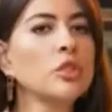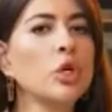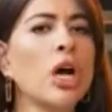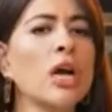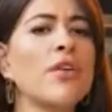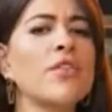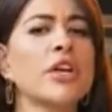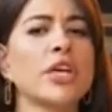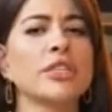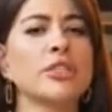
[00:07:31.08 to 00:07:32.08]
Ну а какова
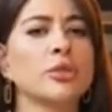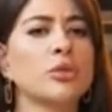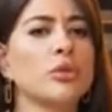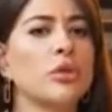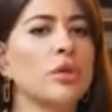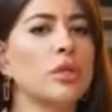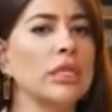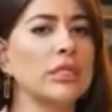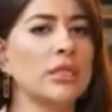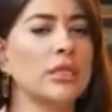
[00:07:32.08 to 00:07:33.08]
вероятность, что
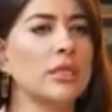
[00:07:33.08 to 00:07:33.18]
если